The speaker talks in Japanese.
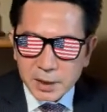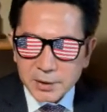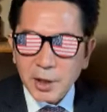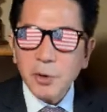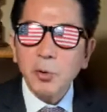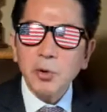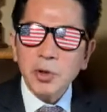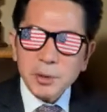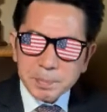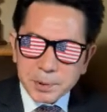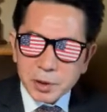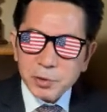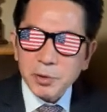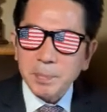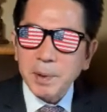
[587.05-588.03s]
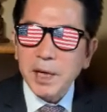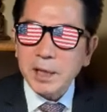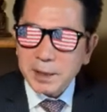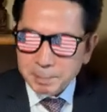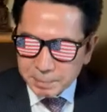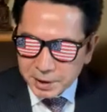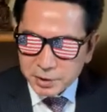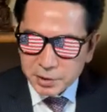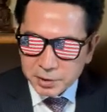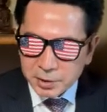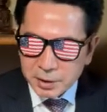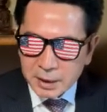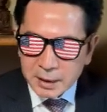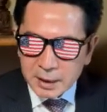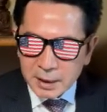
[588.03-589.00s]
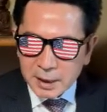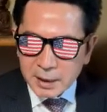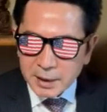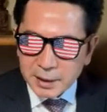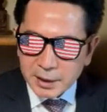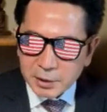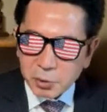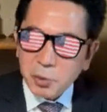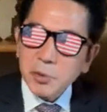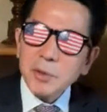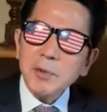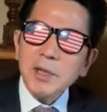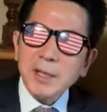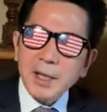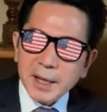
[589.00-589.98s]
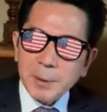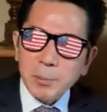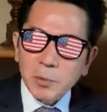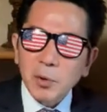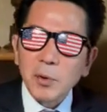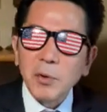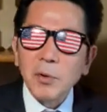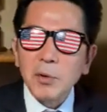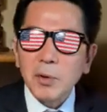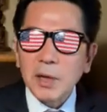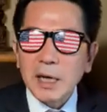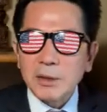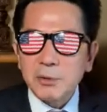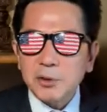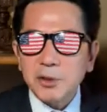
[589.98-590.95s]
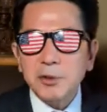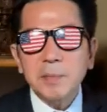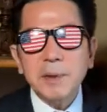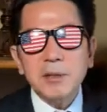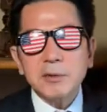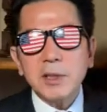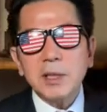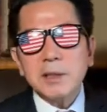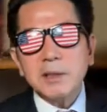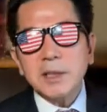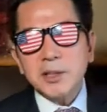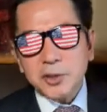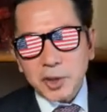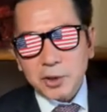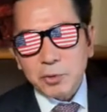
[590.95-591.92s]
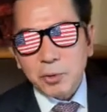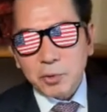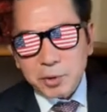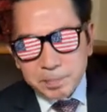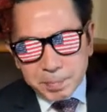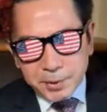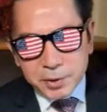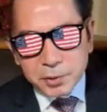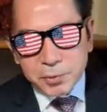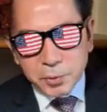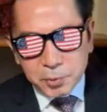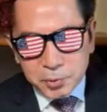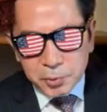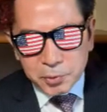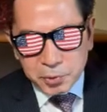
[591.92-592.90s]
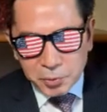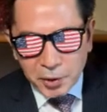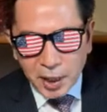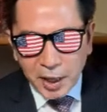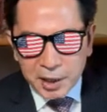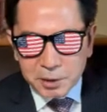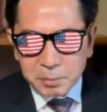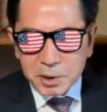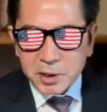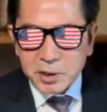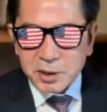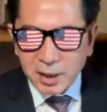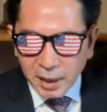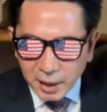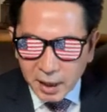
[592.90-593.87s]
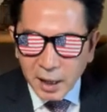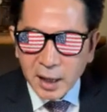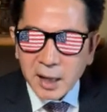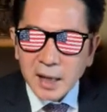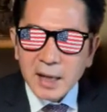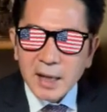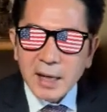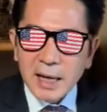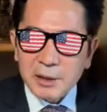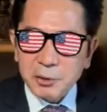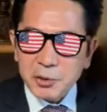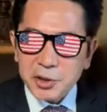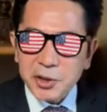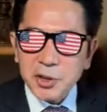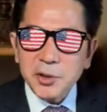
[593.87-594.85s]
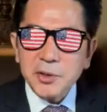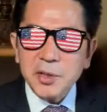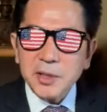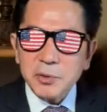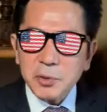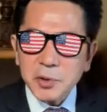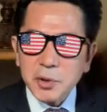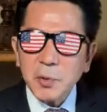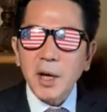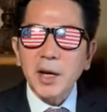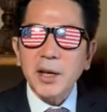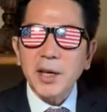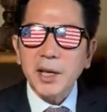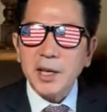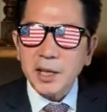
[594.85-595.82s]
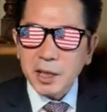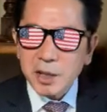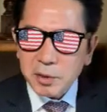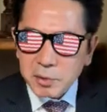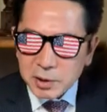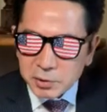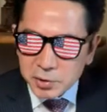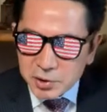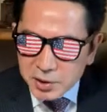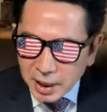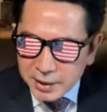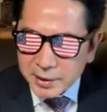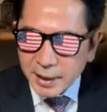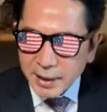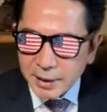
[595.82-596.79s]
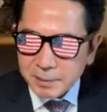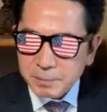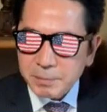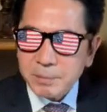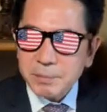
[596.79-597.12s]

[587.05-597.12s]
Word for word: で、オリンピックとパラリンピック、えー、これはね、もうあのクーベルタン男爵のオリンピック構想というのがありますから、あの位置づけとしては平和の祭典